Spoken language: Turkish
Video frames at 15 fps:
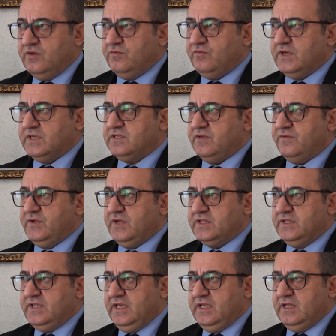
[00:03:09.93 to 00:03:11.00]
Fazla
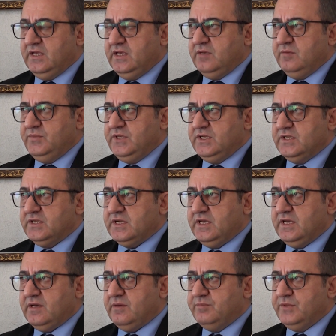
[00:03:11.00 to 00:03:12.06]
fiyat değil. 1 liraya,